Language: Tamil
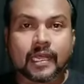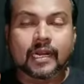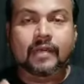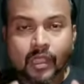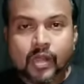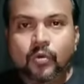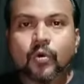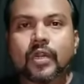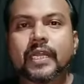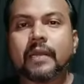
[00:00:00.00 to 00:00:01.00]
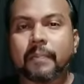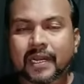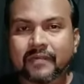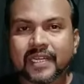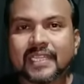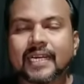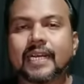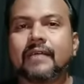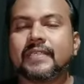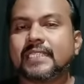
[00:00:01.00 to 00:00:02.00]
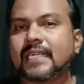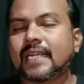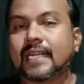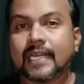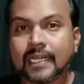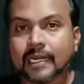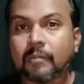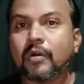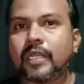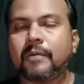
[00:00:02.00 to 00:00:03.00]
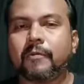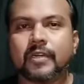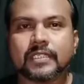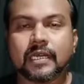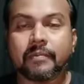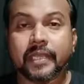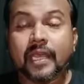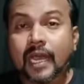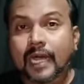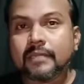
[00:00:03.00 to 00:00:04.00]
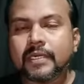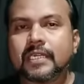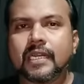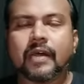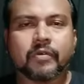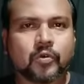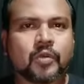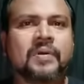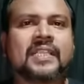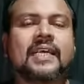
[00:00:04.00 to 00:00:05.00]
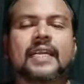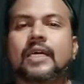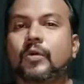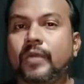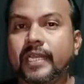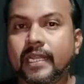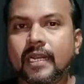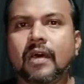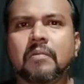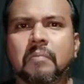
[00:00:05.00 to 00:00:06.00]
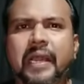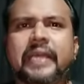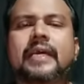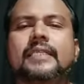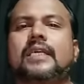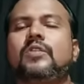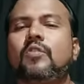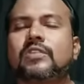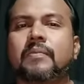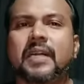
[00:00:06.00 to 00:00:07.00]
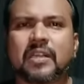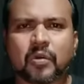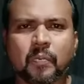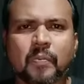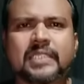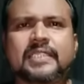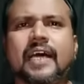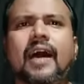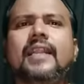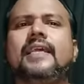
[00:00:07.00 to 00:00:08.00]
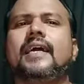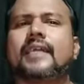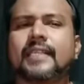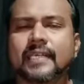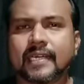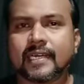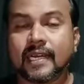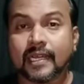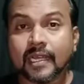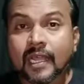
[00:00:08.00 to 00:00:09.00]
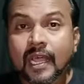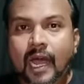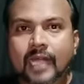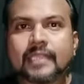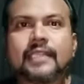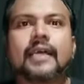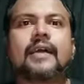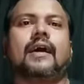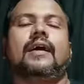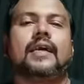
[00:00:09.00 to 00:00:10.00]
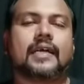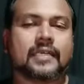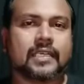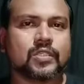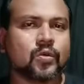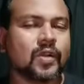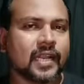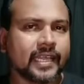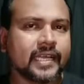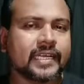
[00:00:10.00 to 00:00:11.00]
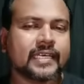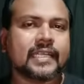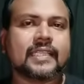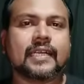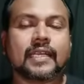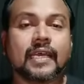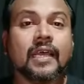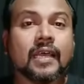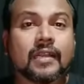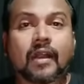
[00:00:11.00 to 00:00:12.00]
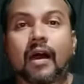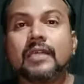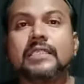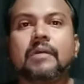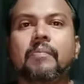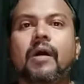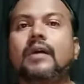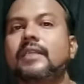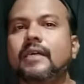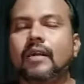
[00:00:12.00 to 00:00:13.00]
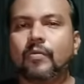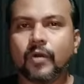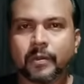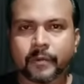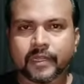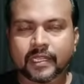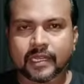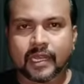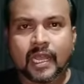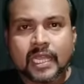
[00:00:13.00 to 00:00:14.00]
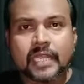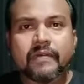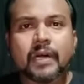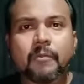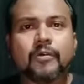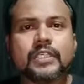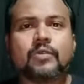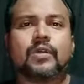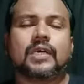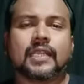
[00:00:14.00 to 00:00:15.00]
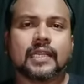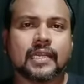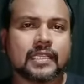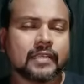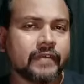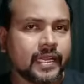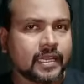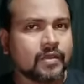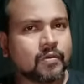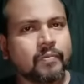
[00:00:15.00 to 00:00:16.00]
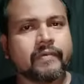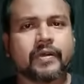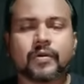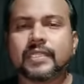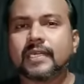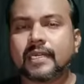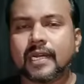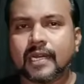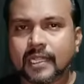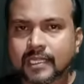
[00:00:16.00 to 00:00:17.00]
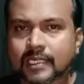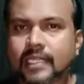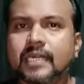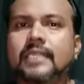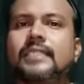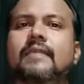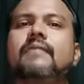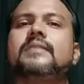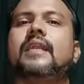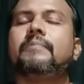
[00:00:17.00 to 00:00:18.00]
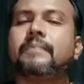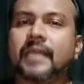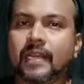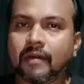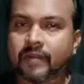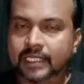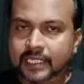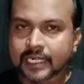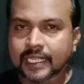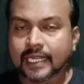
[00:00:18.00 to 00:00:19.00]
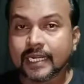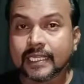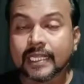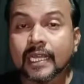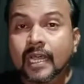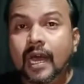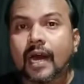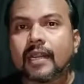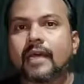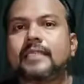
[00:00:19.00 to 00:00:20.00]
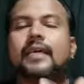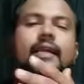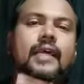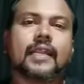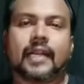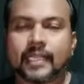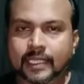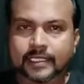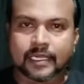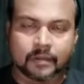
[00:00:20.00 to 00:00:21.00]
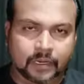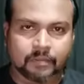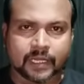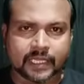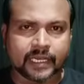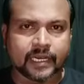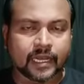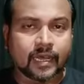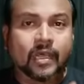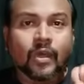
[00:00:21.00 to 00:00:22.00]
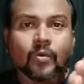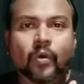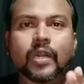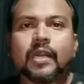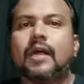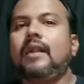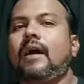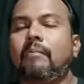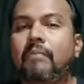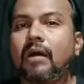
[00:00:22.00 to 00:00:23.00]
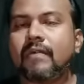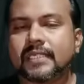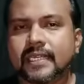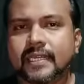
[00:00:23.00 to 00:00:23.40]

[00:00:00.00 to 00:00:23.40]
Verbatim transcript: அளவுக்கு அந்த ஊருக்கே பல விருந்துகள்லாம் வச்சிருக்கிறாங்க நம்மளுடைய பொன்னுசாமி அது மட்டும் இல்லை அவங்க குடும்பத்தில் இருக்கக்கூடிய எல்லாரும் பயங்கர சந்தோஷமாட்டு ரொம்ப ஜாலியாக இருந்துட்டு இருக்காங்க அந்த காலகட்ட சூழ்நிலைங்க கிட்டத்தட்ட நான்கு மாதங்கள் ஓடி போயிருதுங்க இவங்க பூஜை கொடுக்கறத நிறுத்தவே இல்லை ரொம்பவே கொடுத்துட்டு இருக்காங்க அதுக்கு தக்கன செல்வம் செழிப்பும் எல்லாம் வந்துகிட்டே தான் இருக்குது ஆனால் என்ன நடந்துச்சு அப்படின்னு பார்த்தீங்கன்னா ஒரு நாள் அம்மாவாசைங்க